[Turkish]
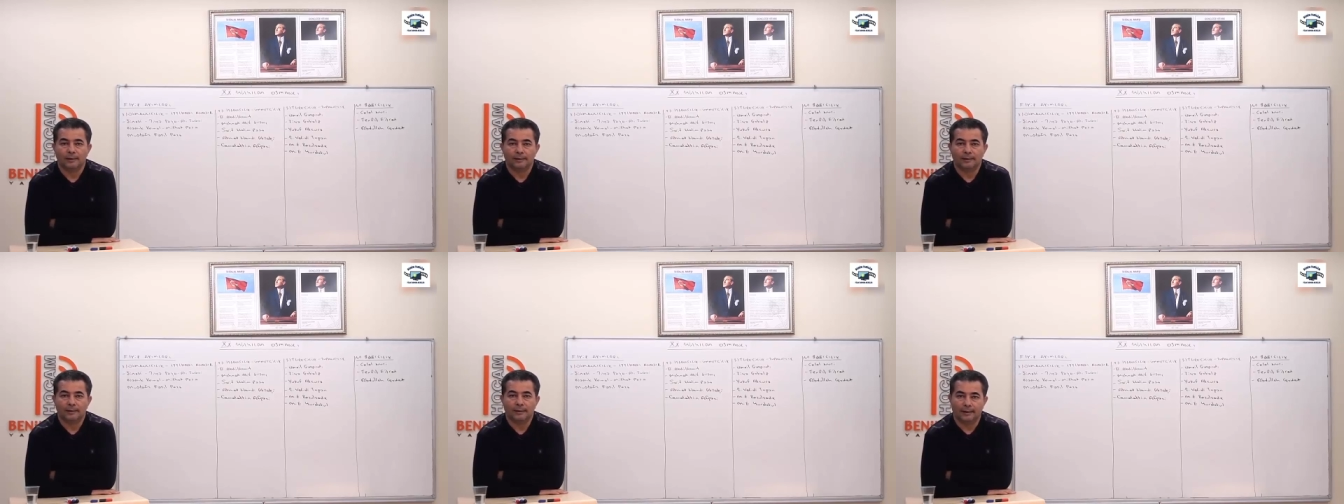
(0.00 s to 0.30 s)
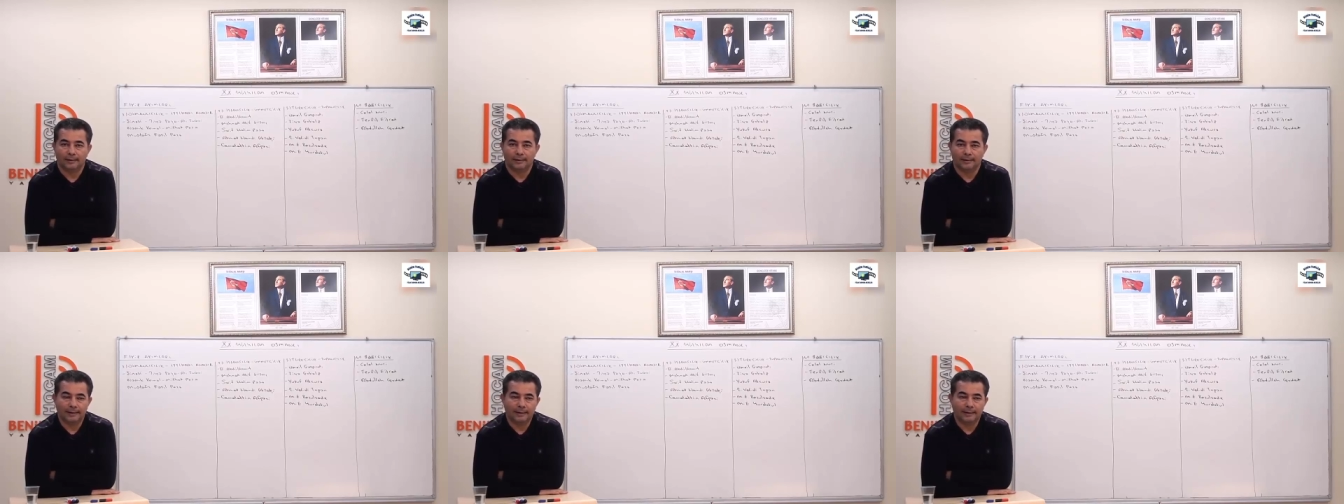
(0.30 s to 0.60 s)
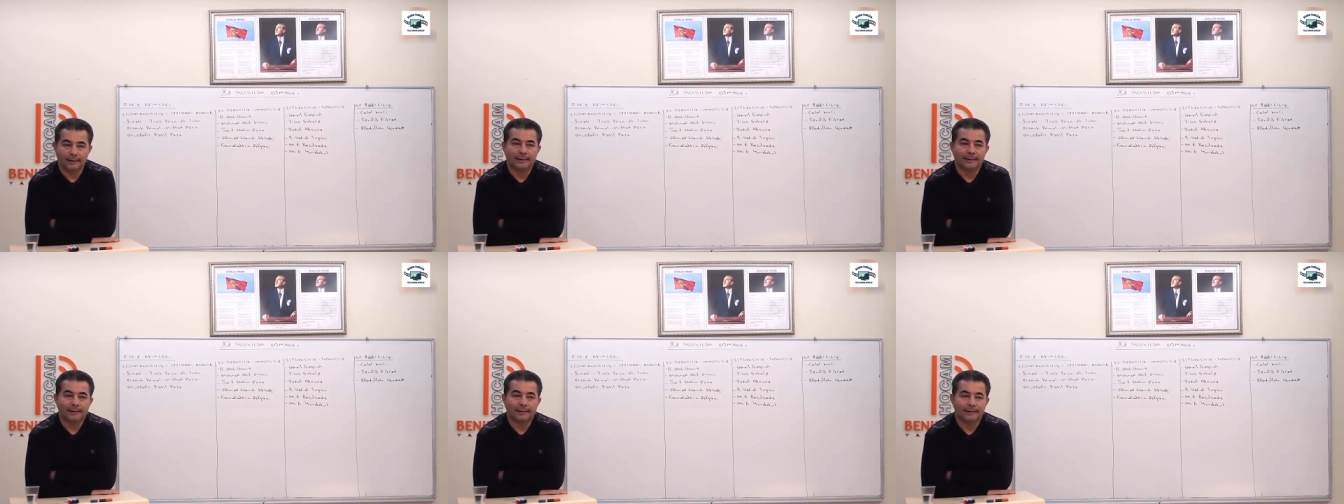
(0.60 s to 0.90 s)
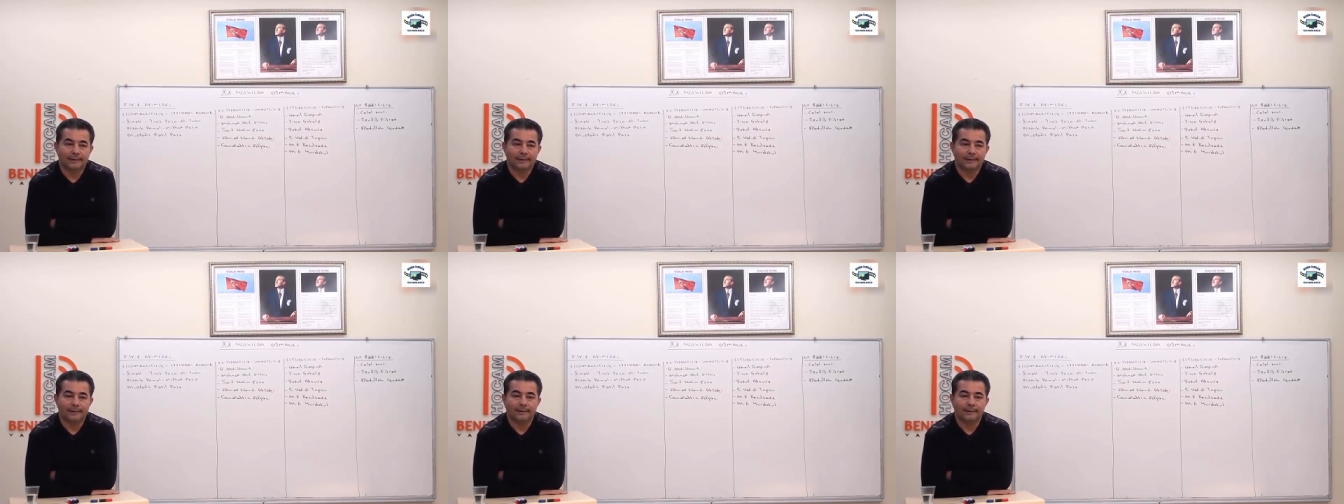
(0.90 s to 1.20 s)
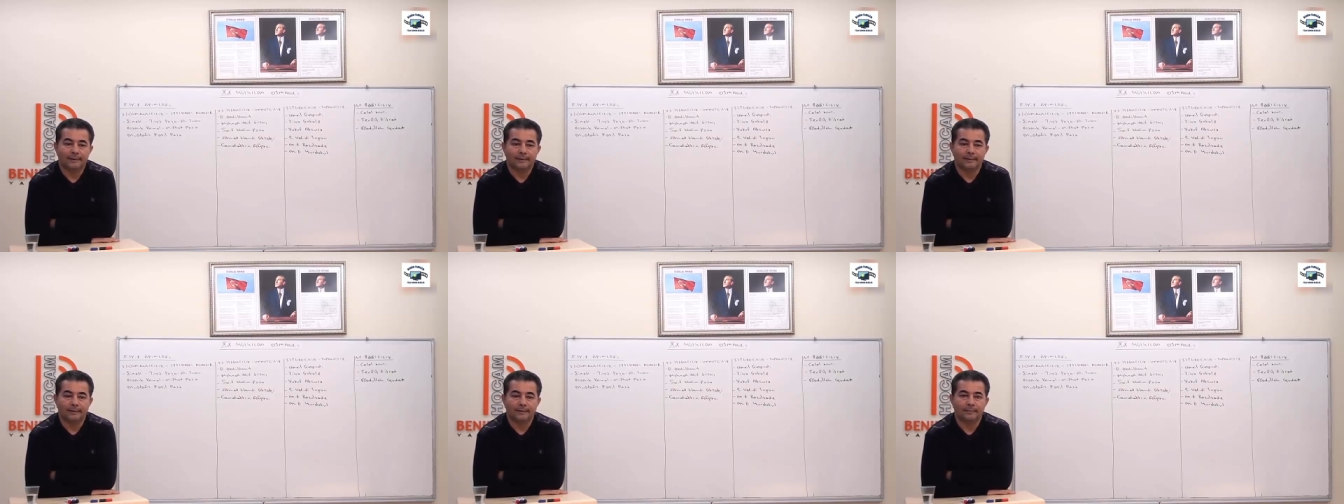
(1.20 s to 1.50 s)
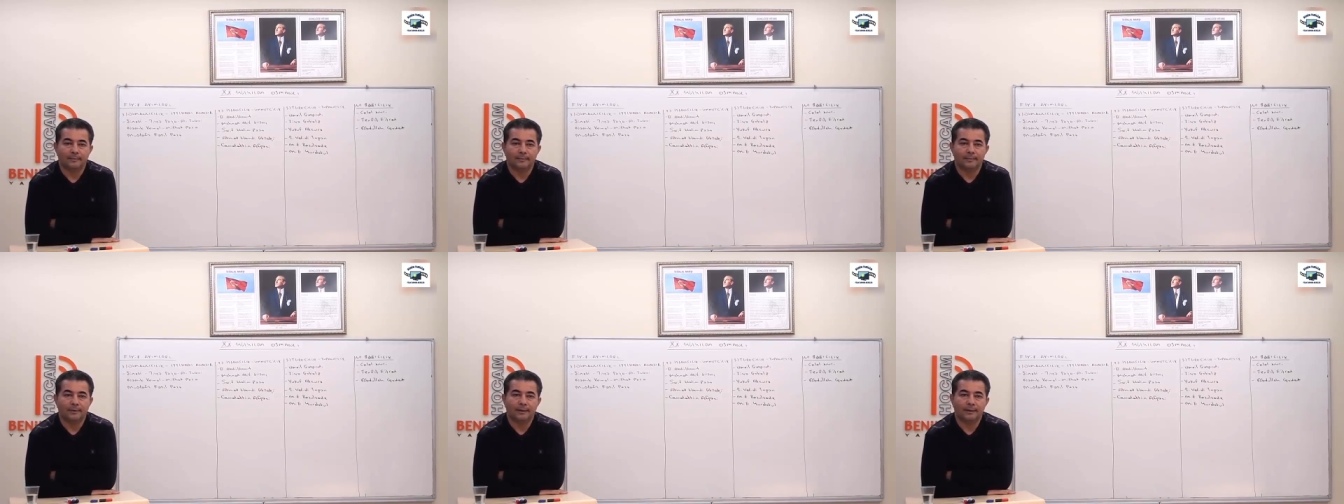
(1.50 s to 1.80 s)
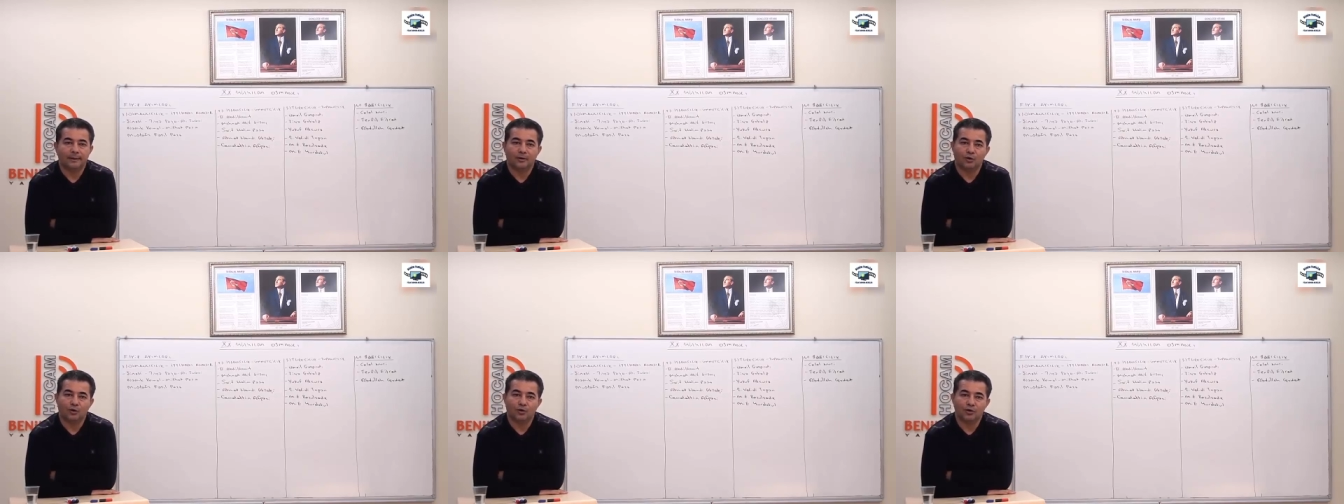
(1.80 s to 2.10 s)
tahttan indirildi.
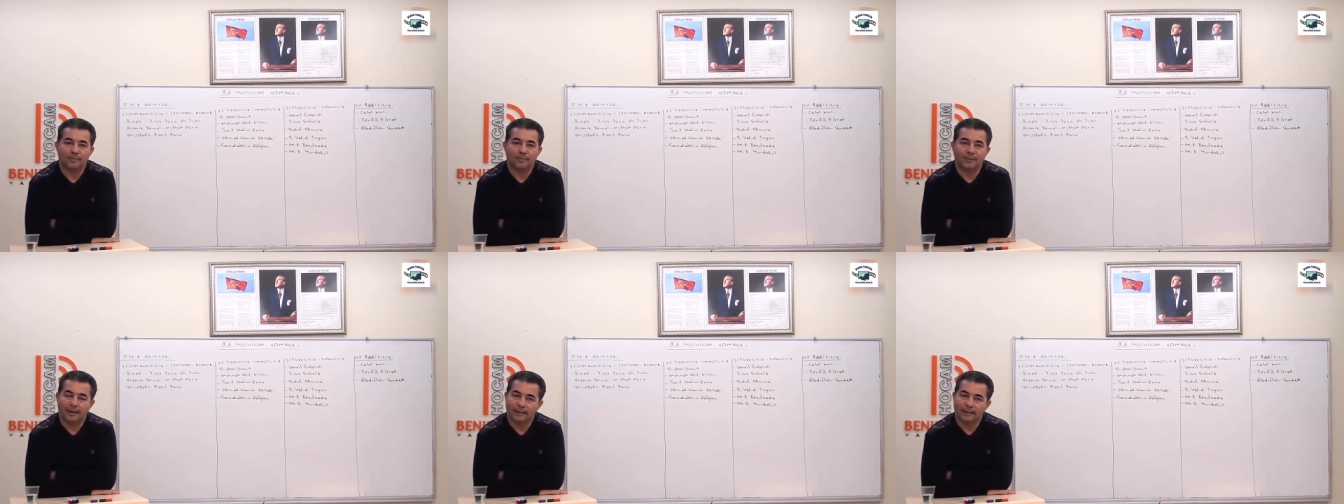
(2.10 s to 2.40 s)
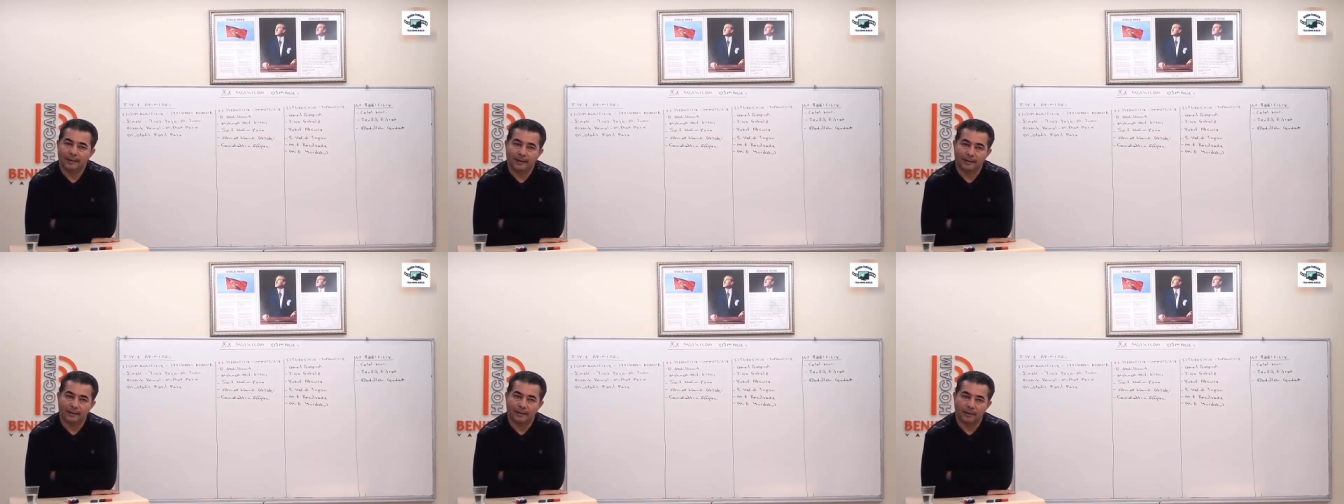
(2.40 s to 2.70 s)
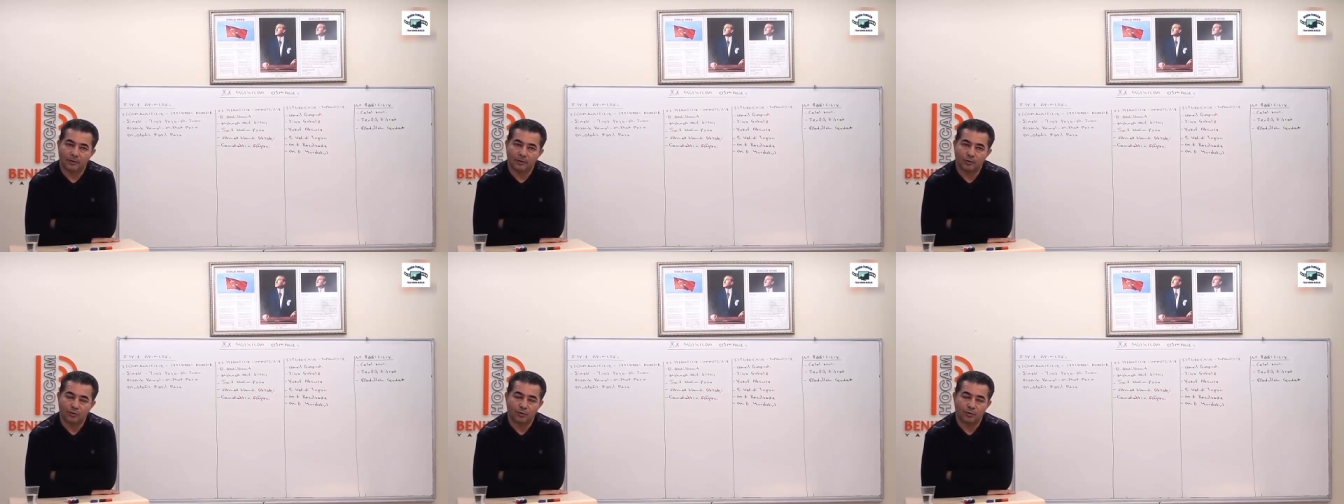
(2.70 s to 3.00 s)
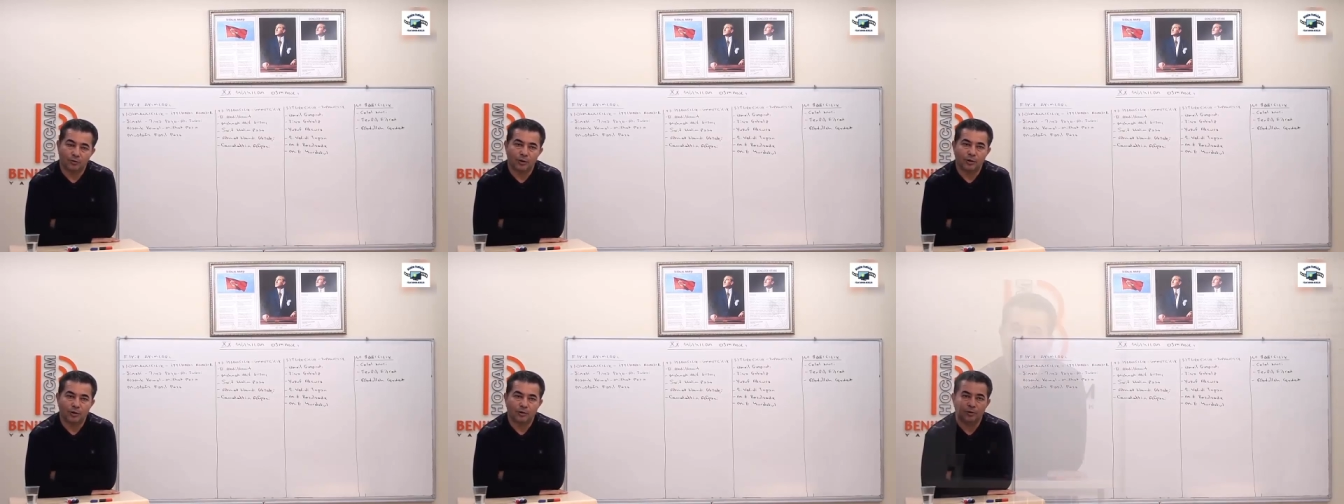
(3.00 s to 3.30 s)
İlk önce Balkanlara sürgüne